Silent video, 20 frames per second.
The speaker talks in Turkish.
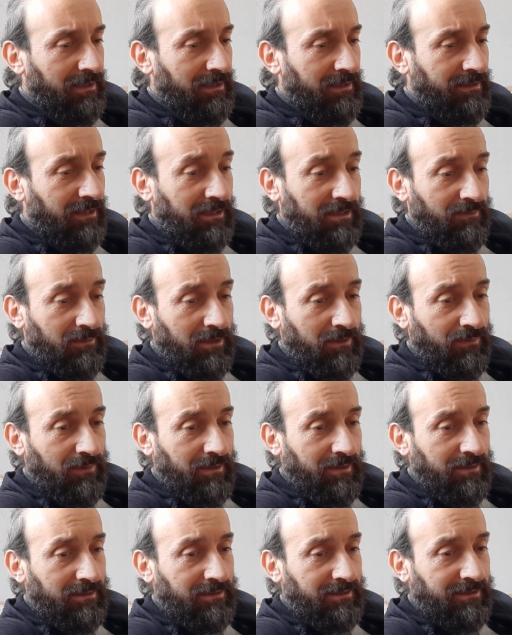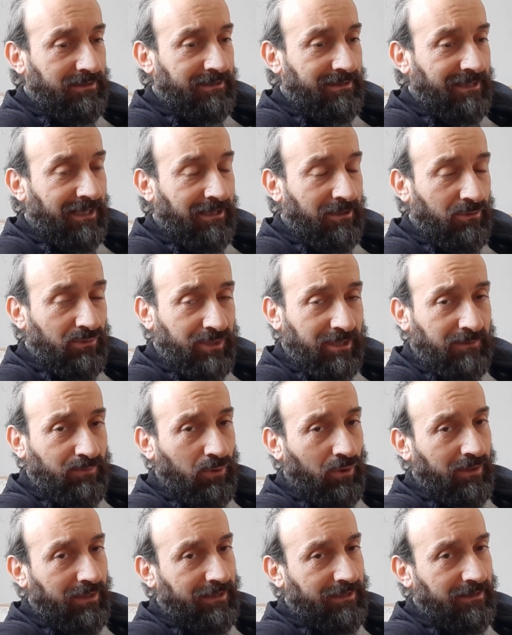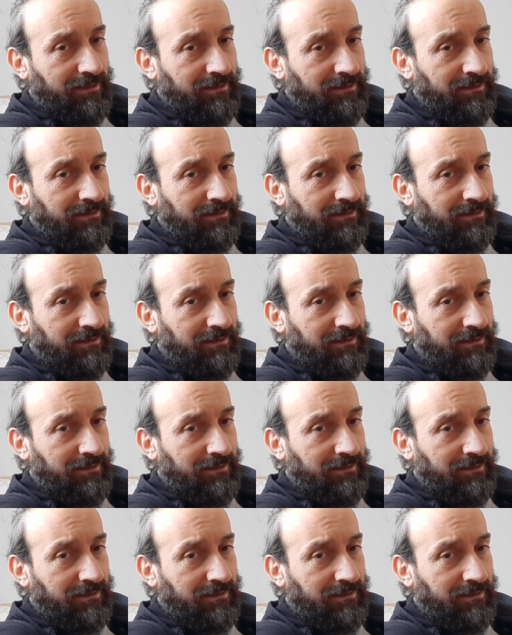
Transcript: E, dediğim gibi selülozik boyalar